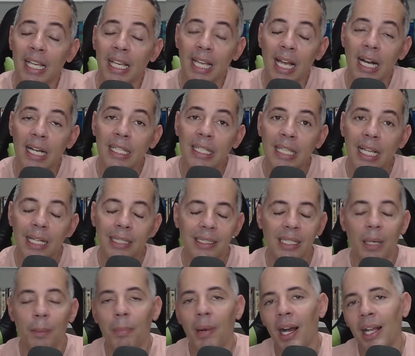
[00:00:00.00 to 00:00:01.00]
E aí ele
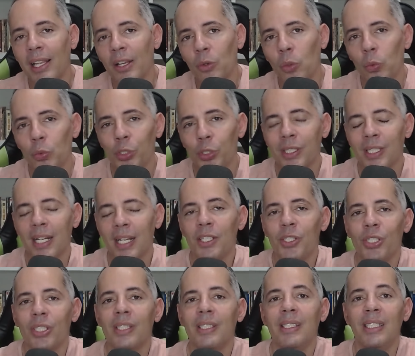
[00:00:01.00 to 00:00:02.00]
trabalha com os
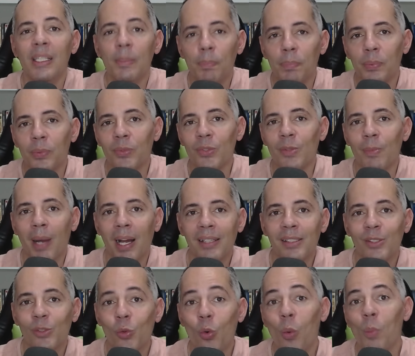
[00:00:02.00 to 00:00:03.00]
três tipos
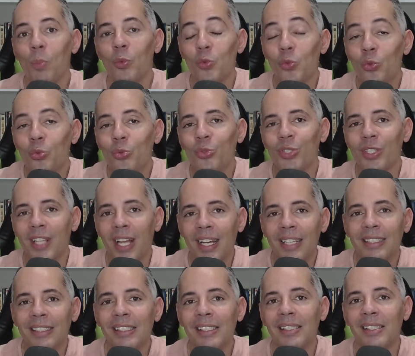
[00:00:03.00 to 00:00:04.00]
mais comuns,
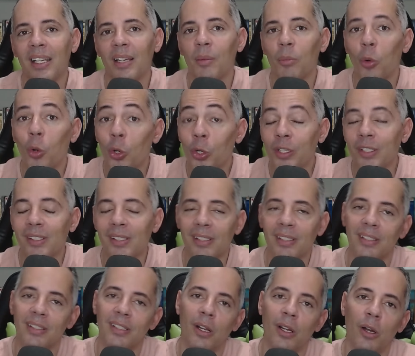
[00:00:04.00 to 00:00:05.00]
né, de sermões
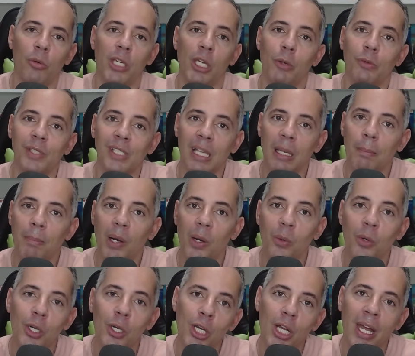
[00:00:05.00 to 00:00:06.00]
que são, que é o
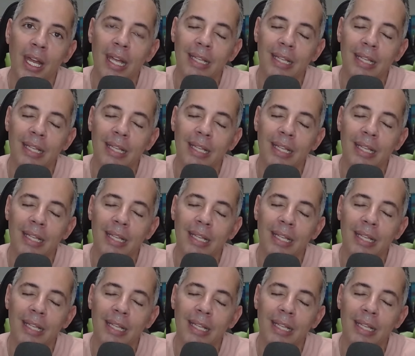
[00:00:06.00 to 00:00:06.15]
sermão